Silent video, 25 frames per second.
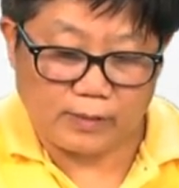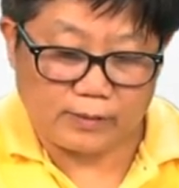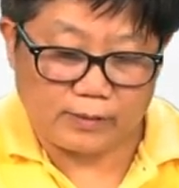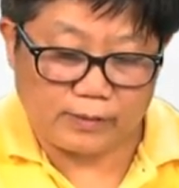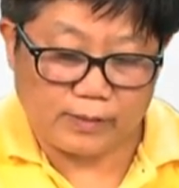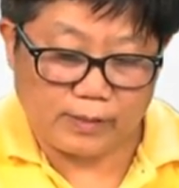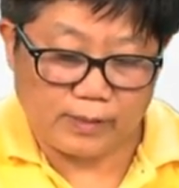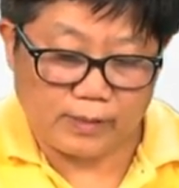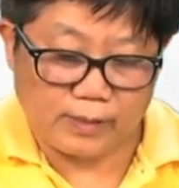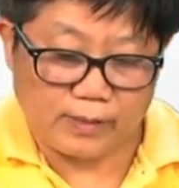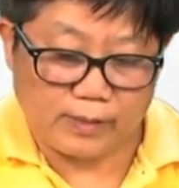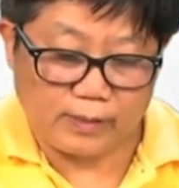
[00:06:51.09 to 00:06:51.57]

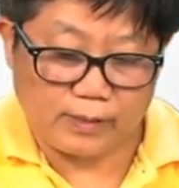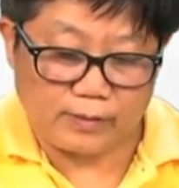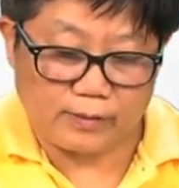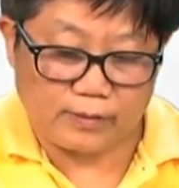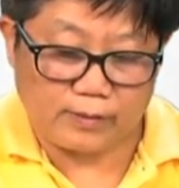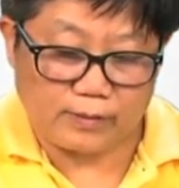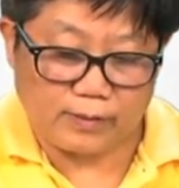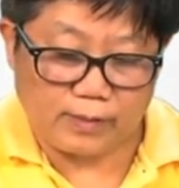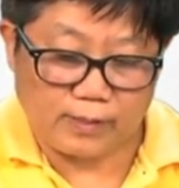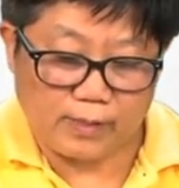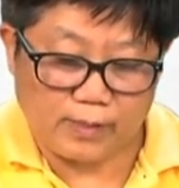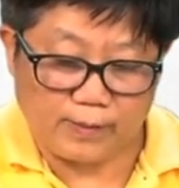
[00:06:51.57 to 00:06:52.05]

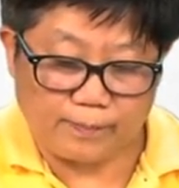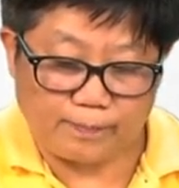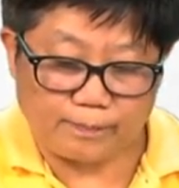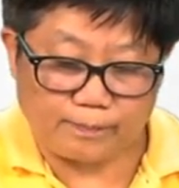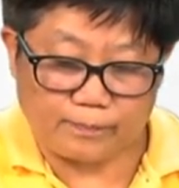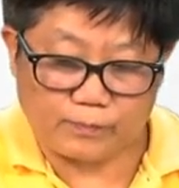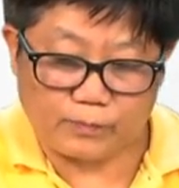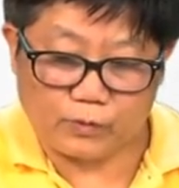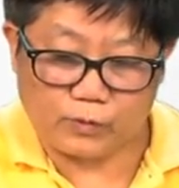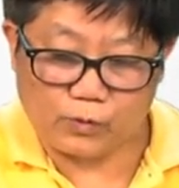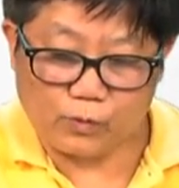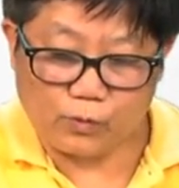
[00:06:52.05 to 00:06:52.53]

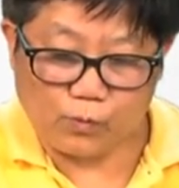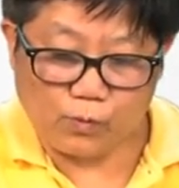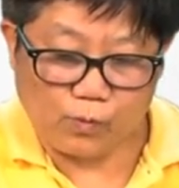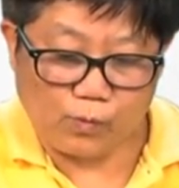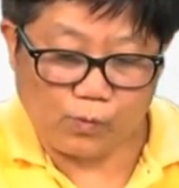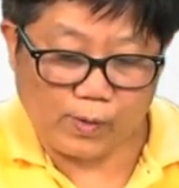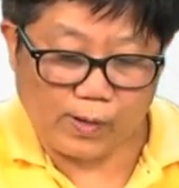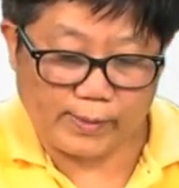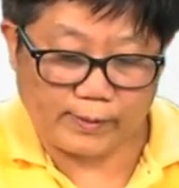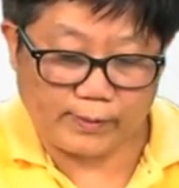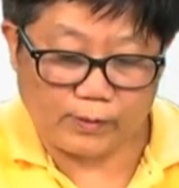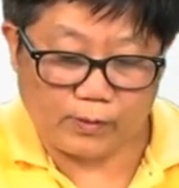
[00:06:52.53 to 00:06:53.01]
40ส่
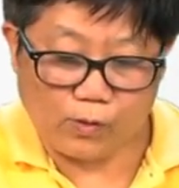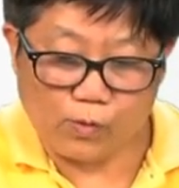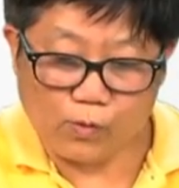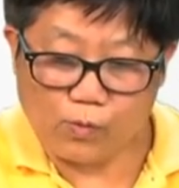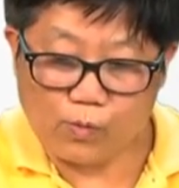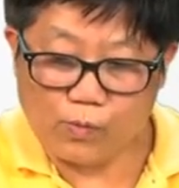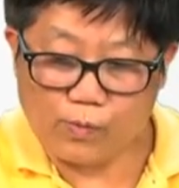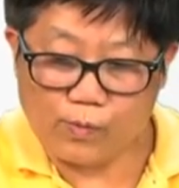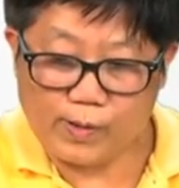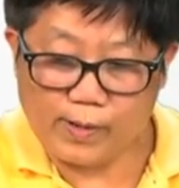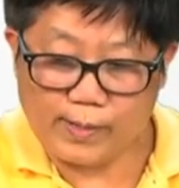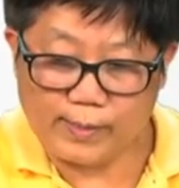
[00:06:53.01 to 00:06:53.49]
วน
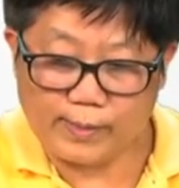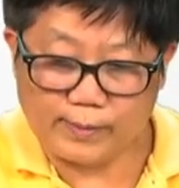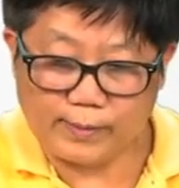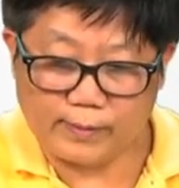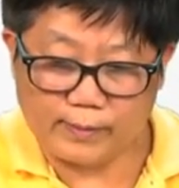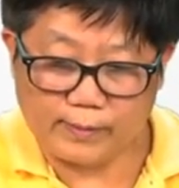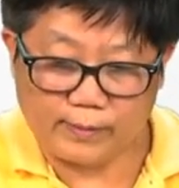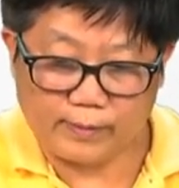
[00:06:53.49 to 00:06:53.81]
ด้วย